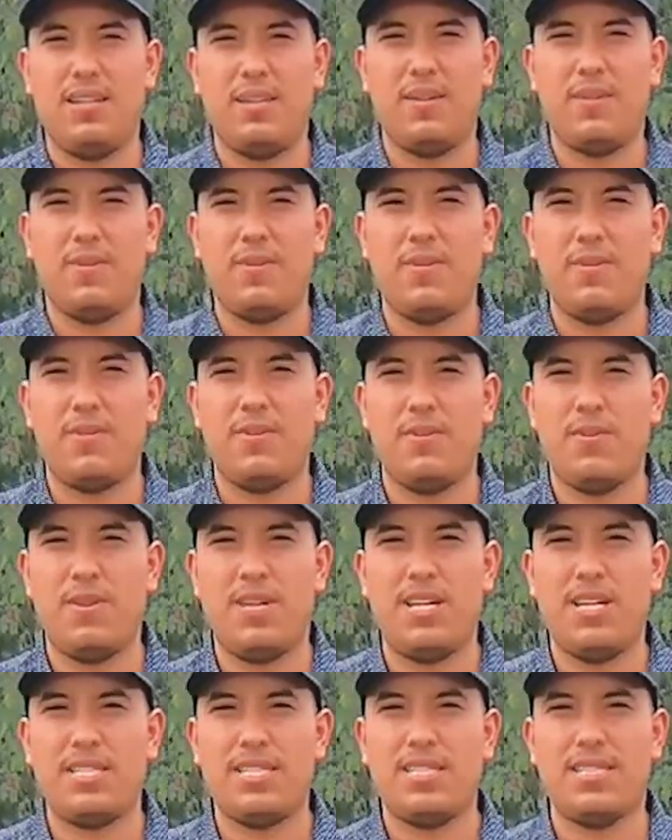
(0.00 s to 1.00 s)
No, no
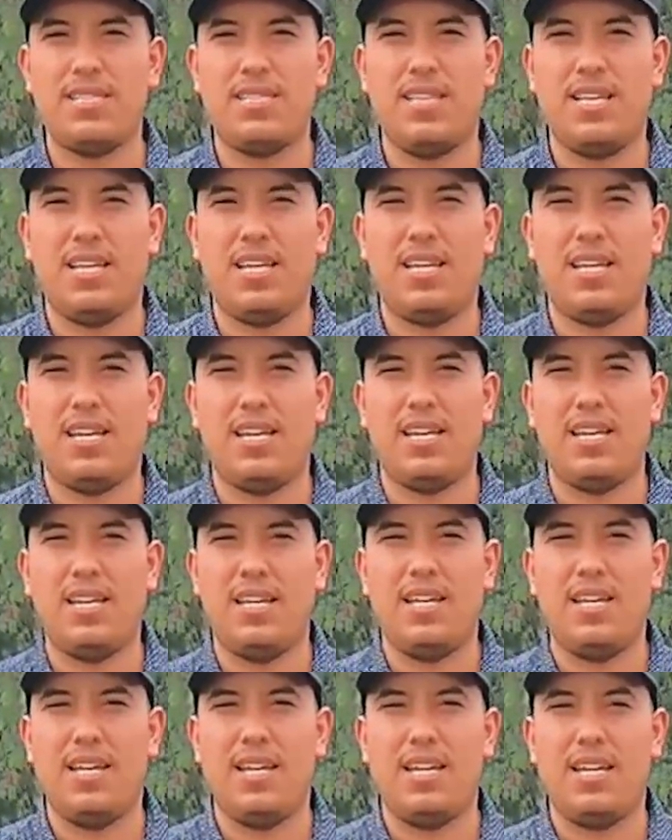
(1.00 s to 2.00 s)
es este,
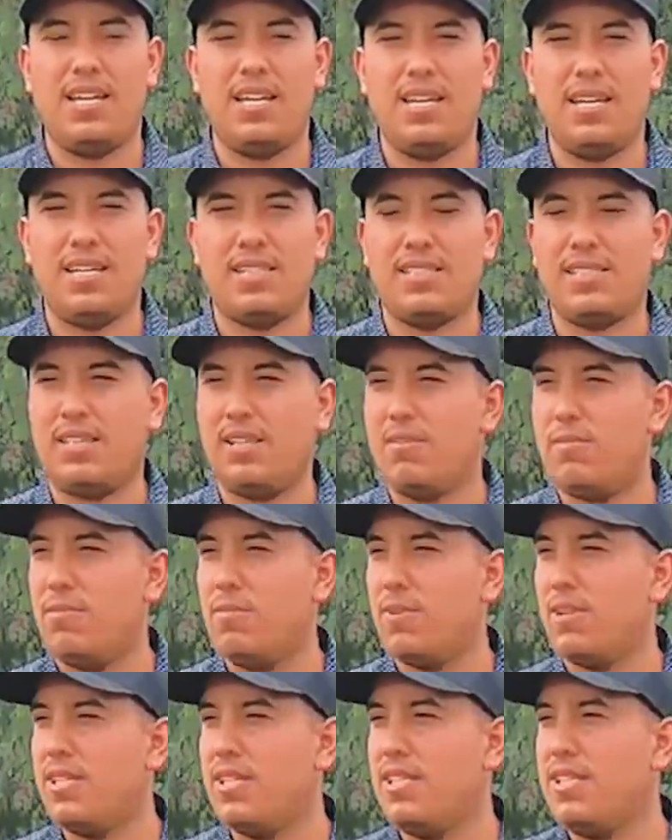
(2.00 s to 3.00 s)
este,
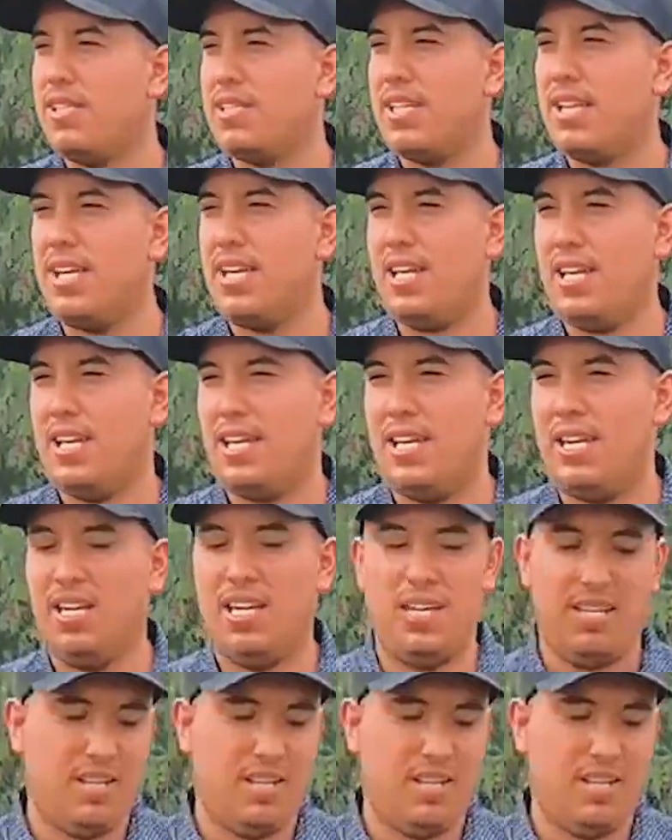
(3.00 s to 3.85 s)
como quien dice,